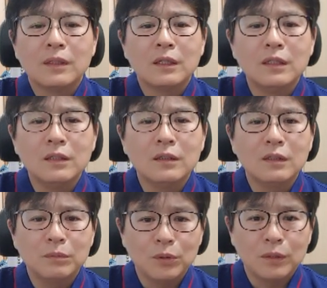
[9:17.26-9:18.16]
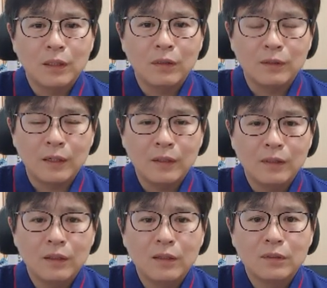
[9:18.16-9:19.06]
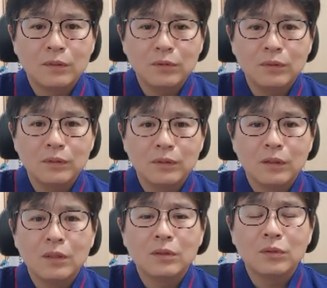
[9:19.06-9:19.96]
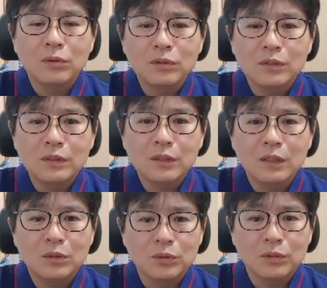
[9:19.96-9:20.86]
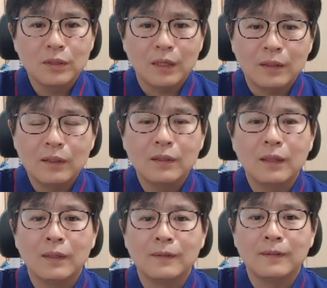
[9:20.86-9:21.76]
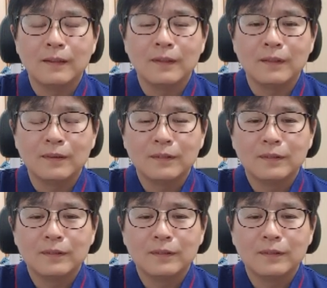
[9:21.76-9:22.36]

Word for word: 기능을 못하거나 또는 통증이 조절이 안 될 때 하는 거예요.